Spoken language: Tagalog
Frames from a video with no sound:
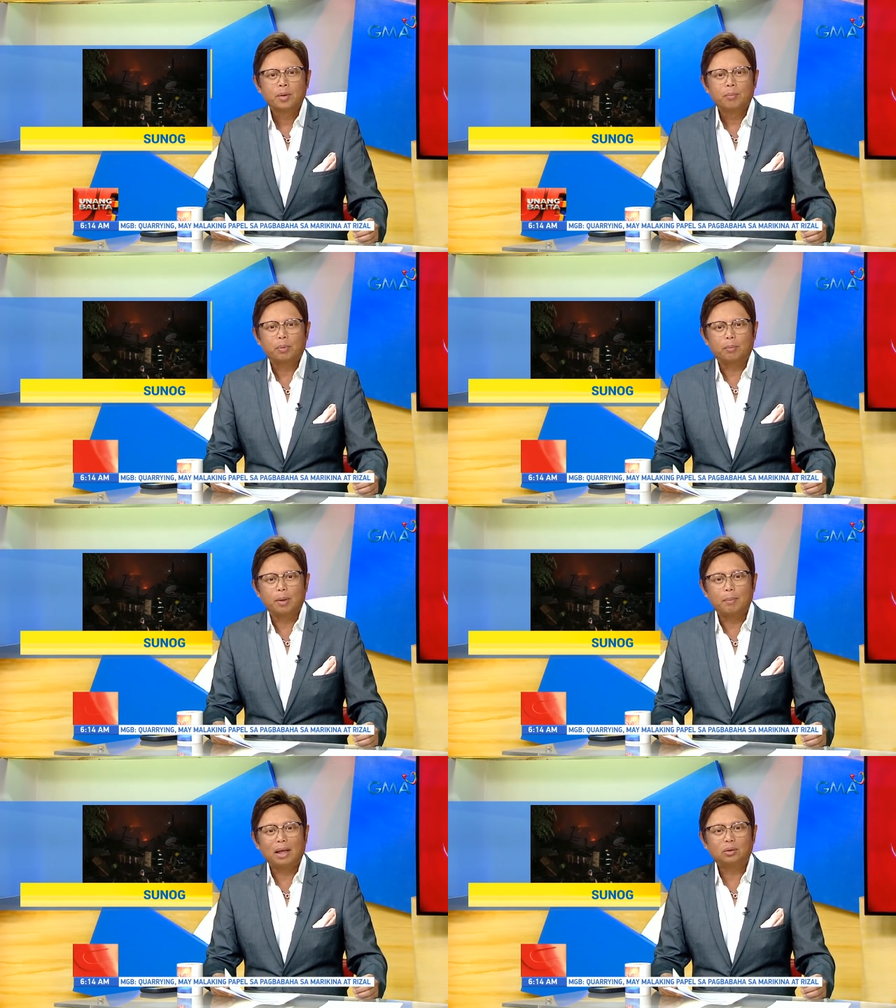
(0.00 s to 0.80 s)

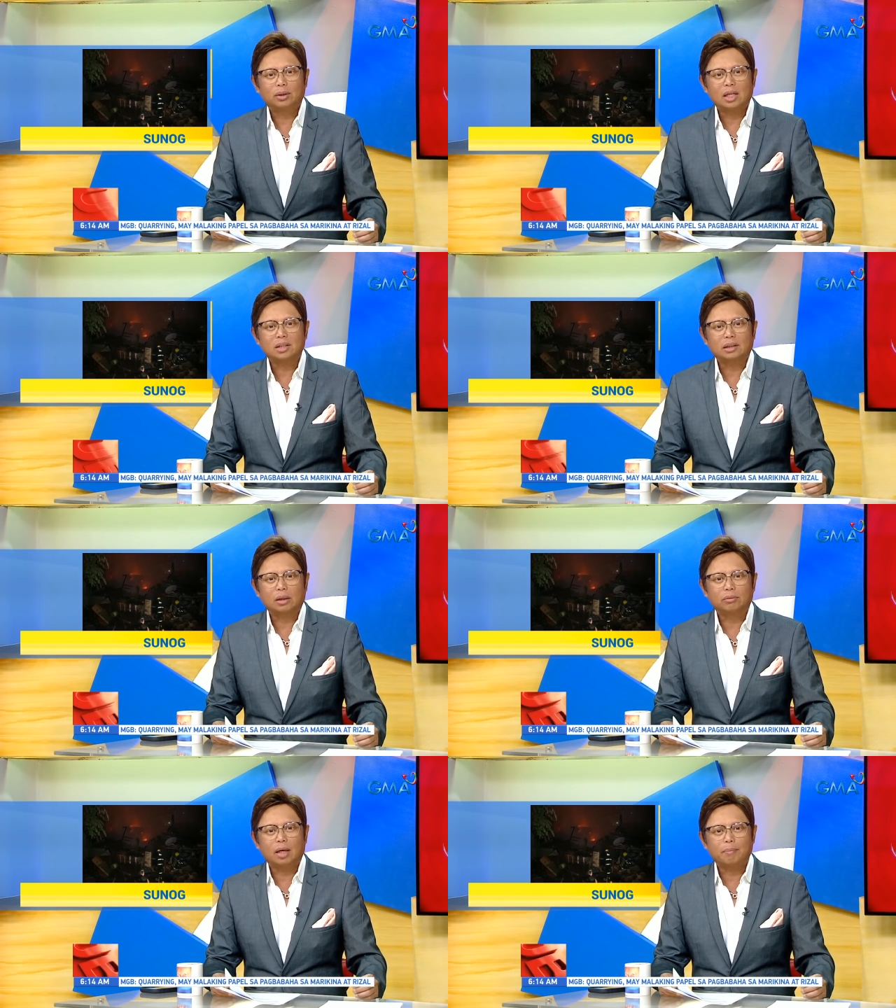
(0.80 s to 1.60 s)
Problemado ang nasa
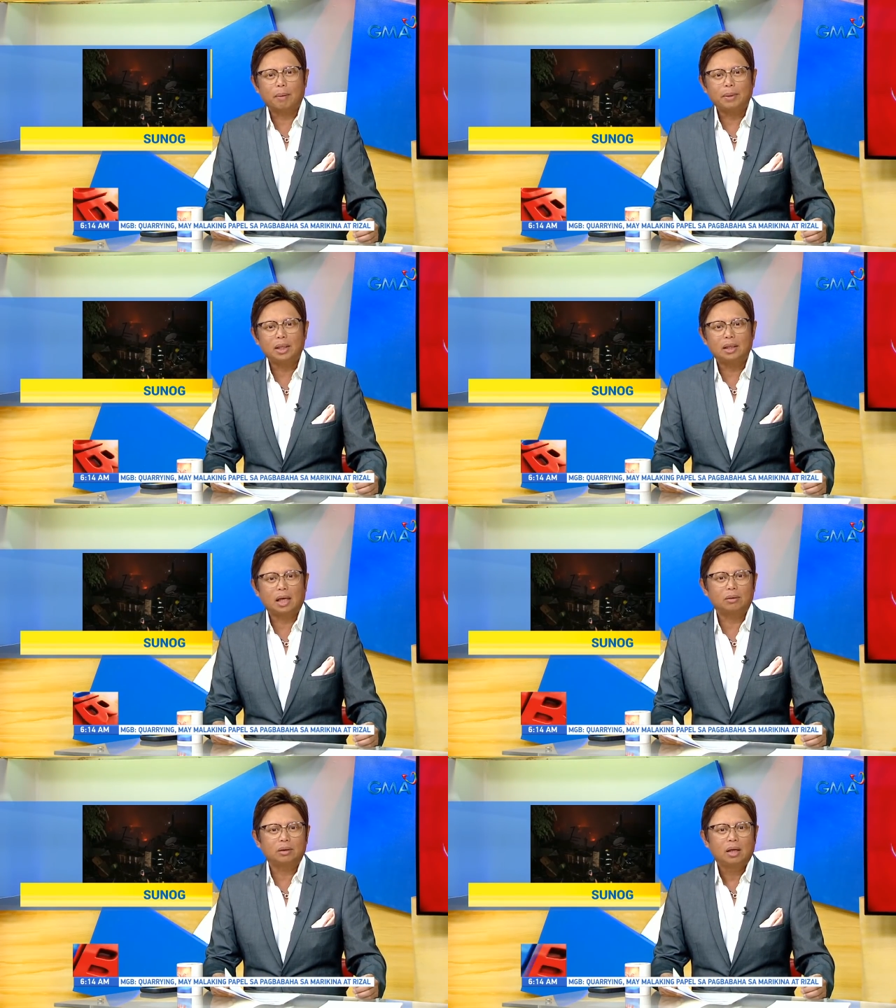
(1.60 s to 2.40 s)
300 pamilya
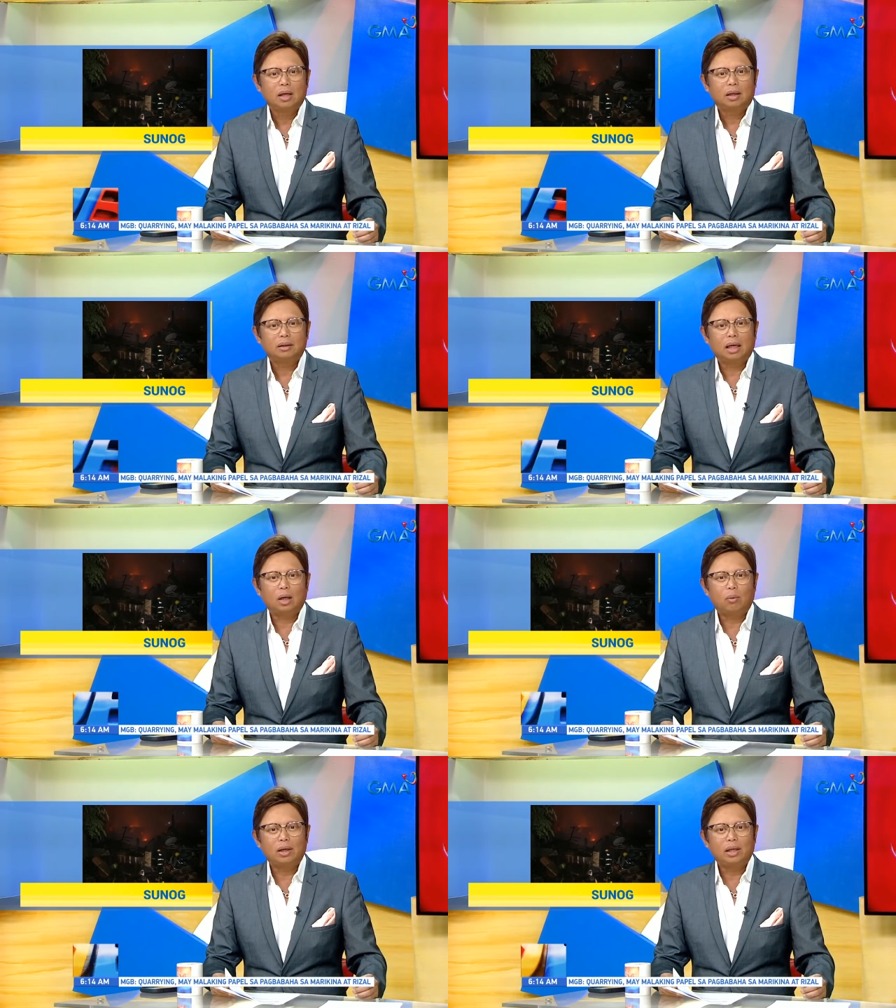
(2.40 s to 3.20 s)
lalo't
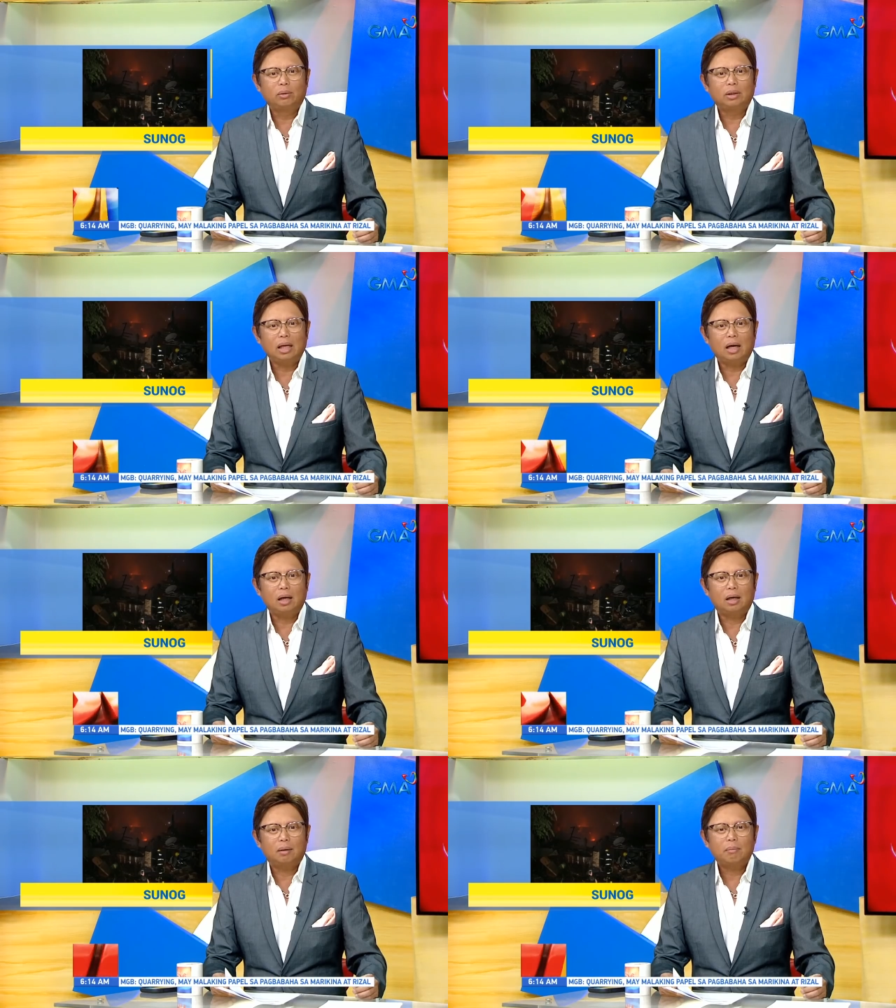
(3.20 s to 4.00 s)
dalawang linggo na
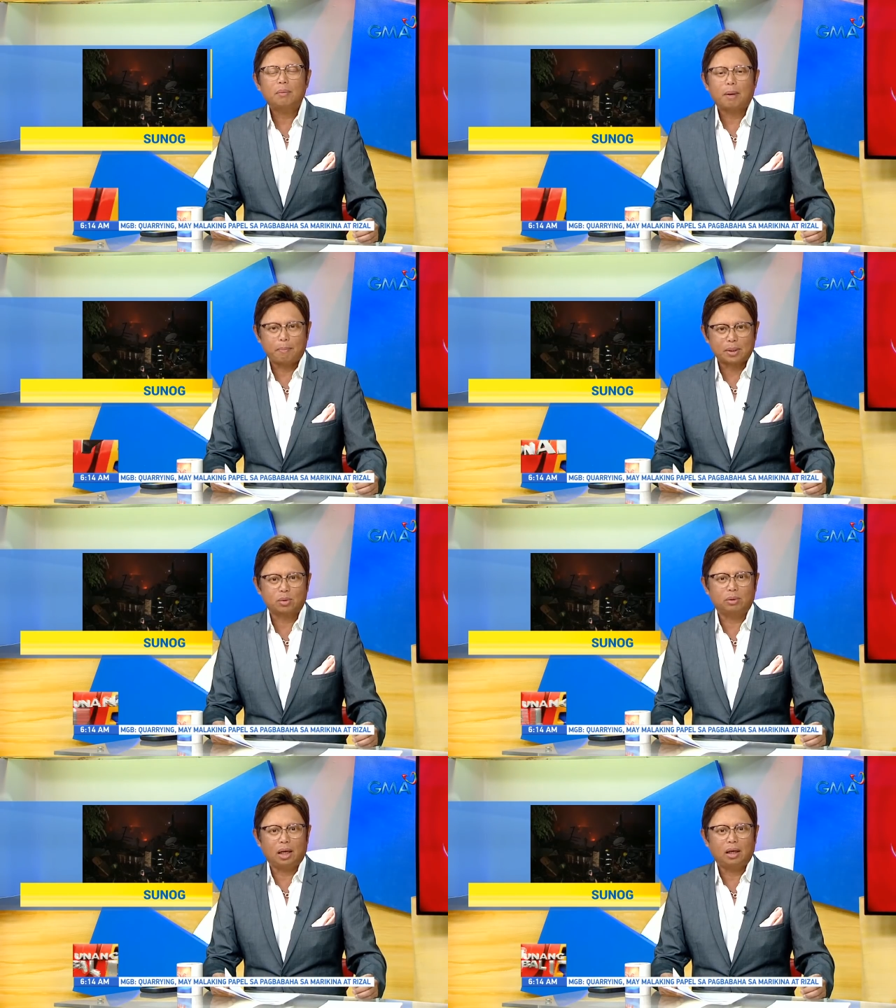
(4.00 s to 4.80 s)
lang
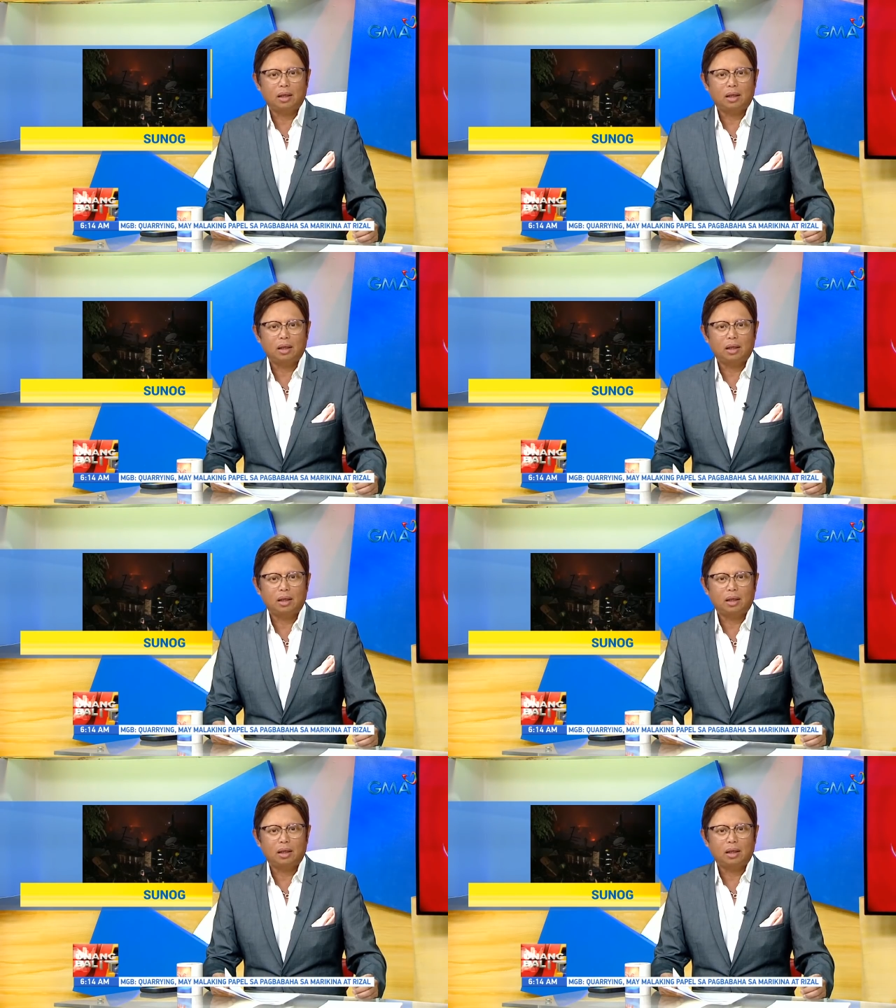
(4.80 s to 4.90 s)
magpapasko na.